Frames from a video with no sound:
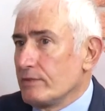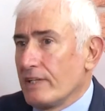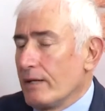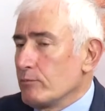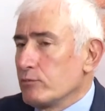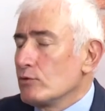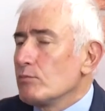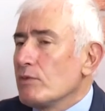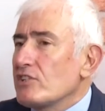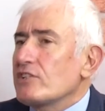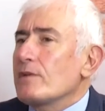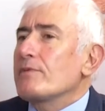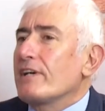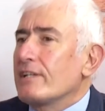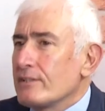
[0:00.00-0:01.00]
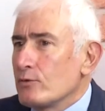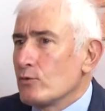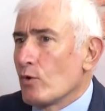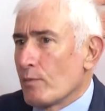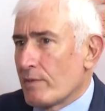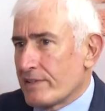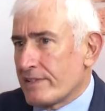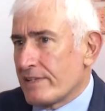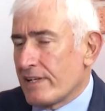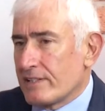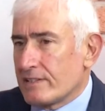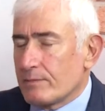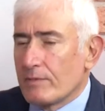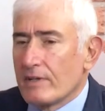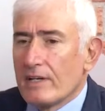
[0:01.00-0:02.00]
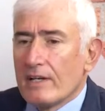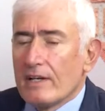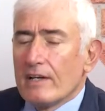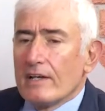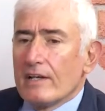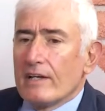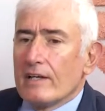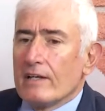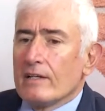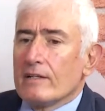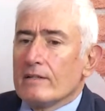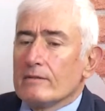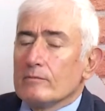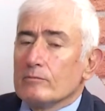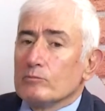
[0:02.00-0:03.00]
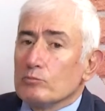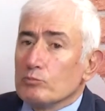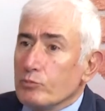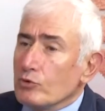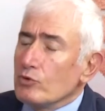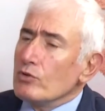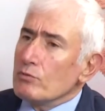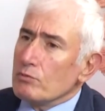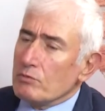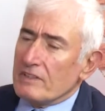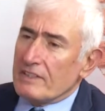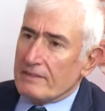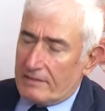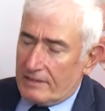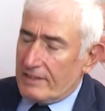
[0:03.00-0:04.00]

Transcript: Yani bunun başka bir adının olması lazım. E, bütün